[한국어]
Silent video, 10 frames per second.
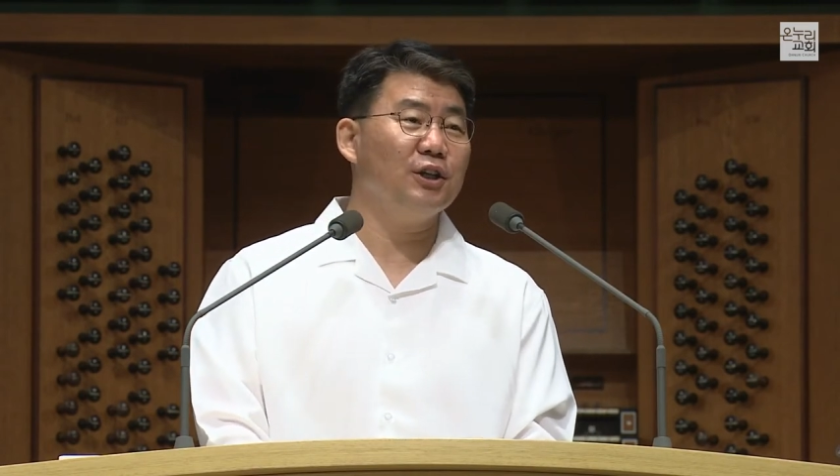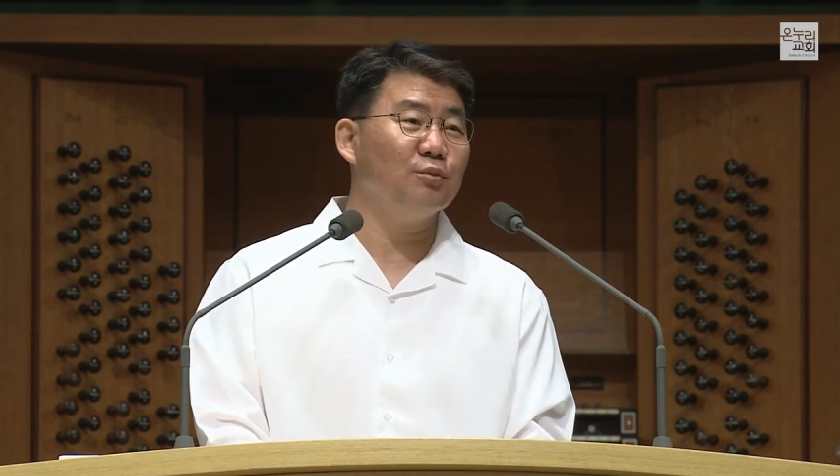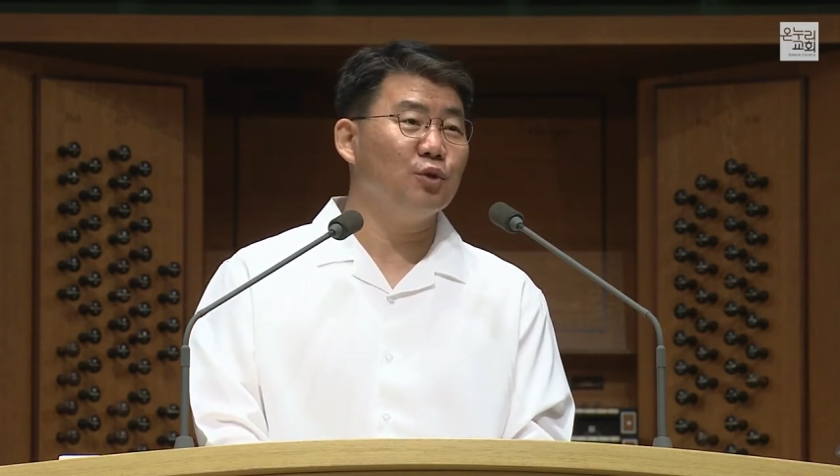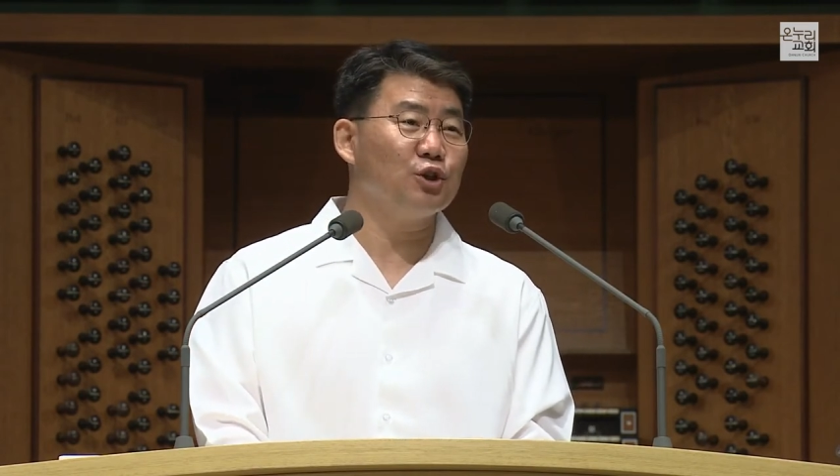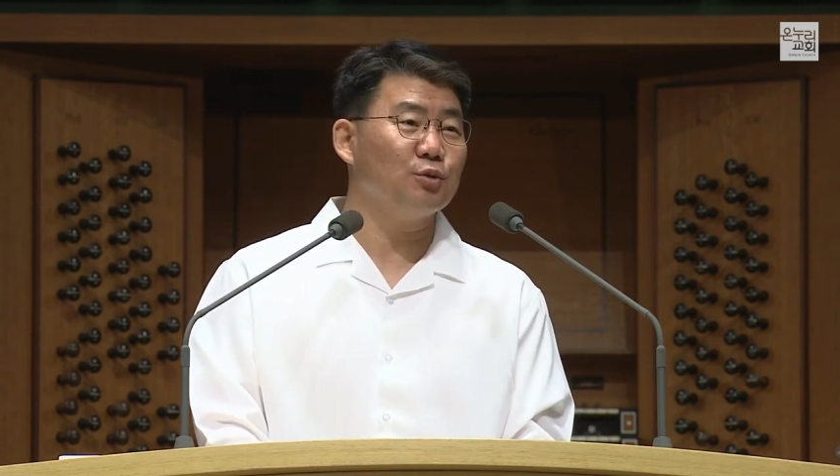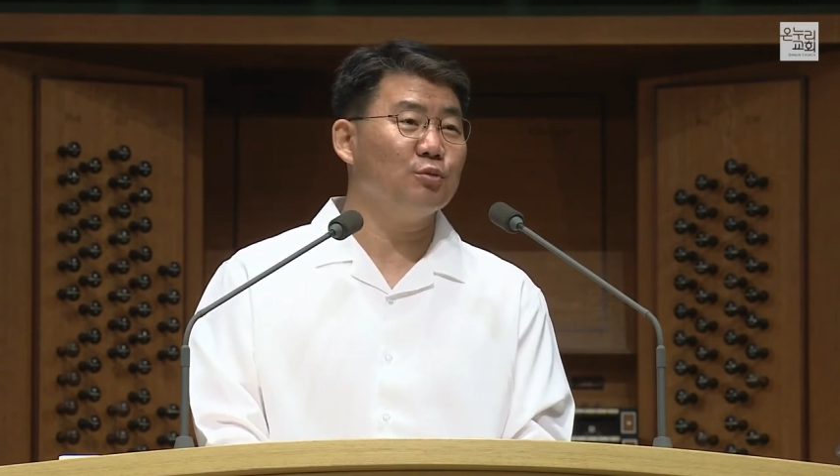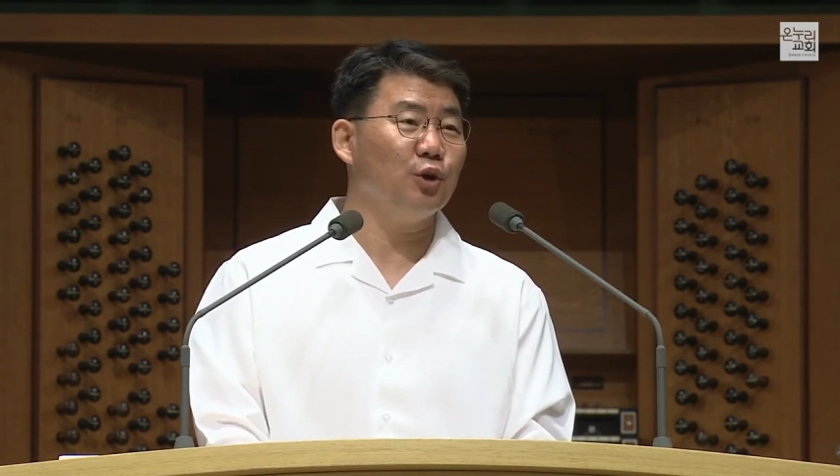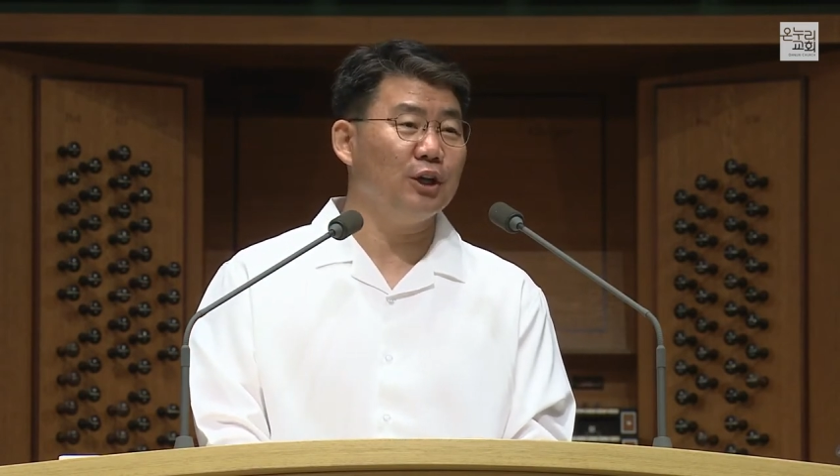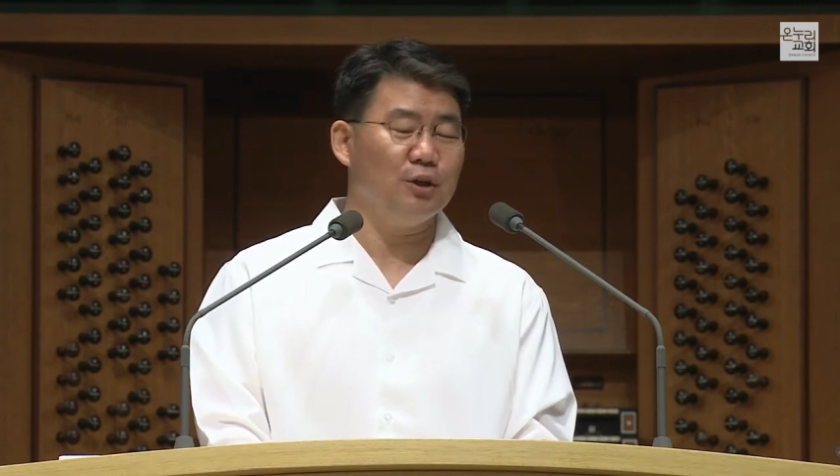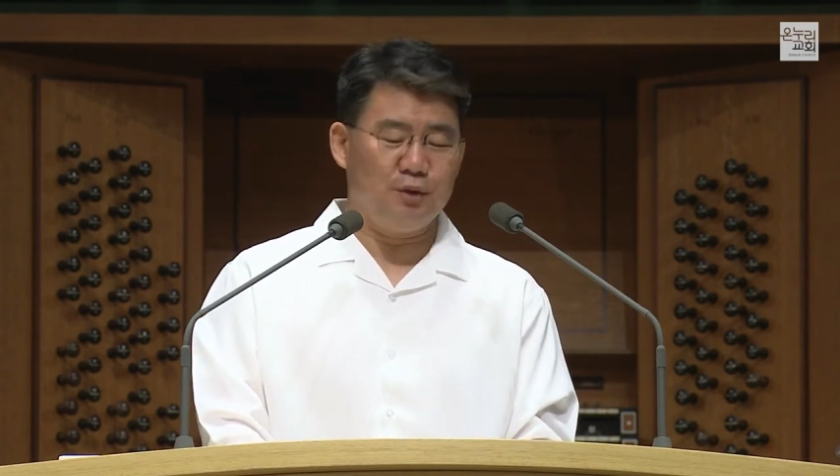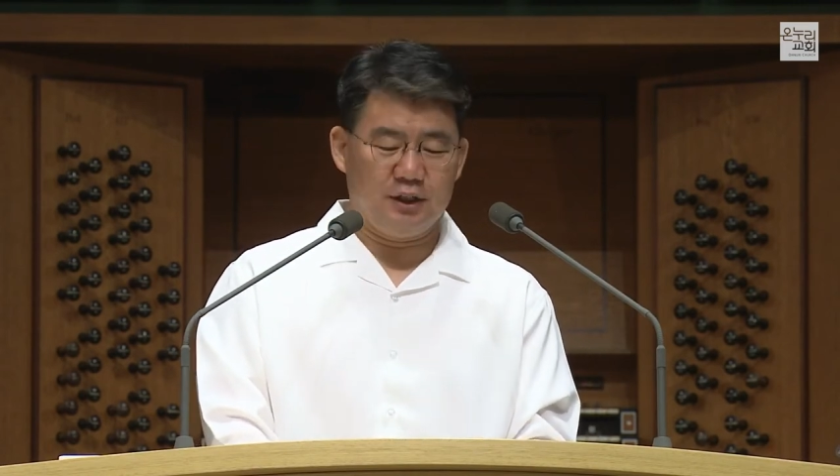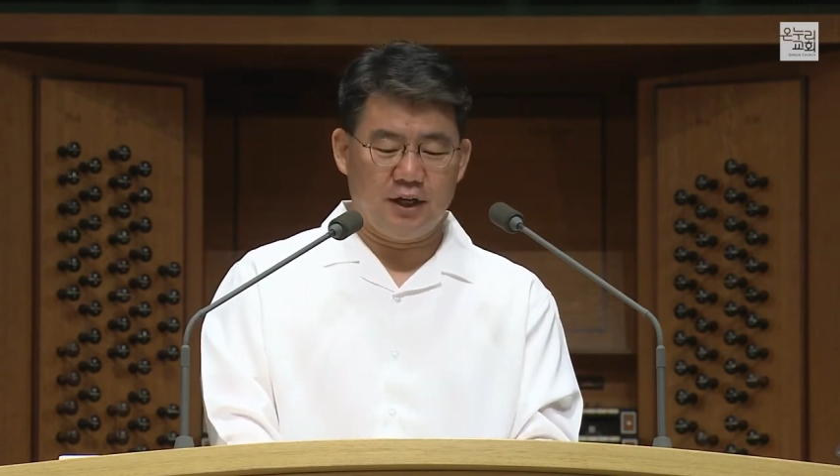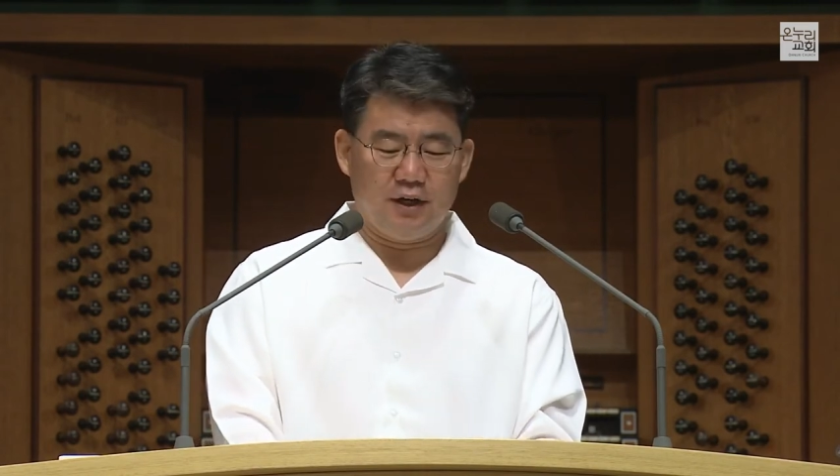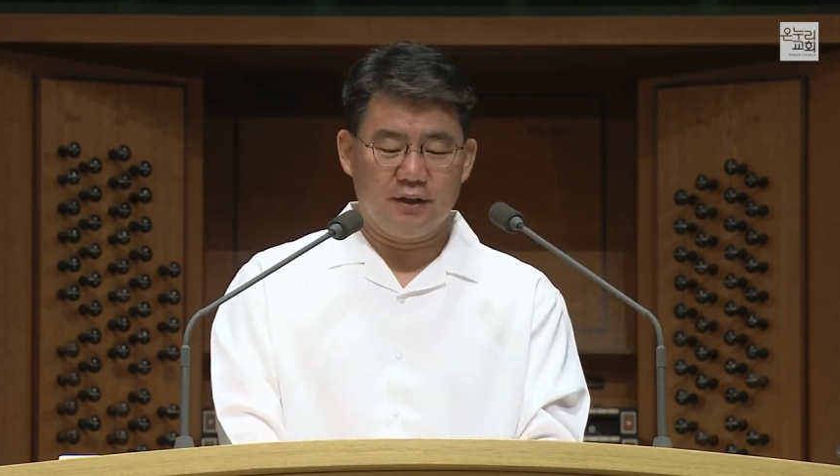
있는 모습을 보게 됩니다.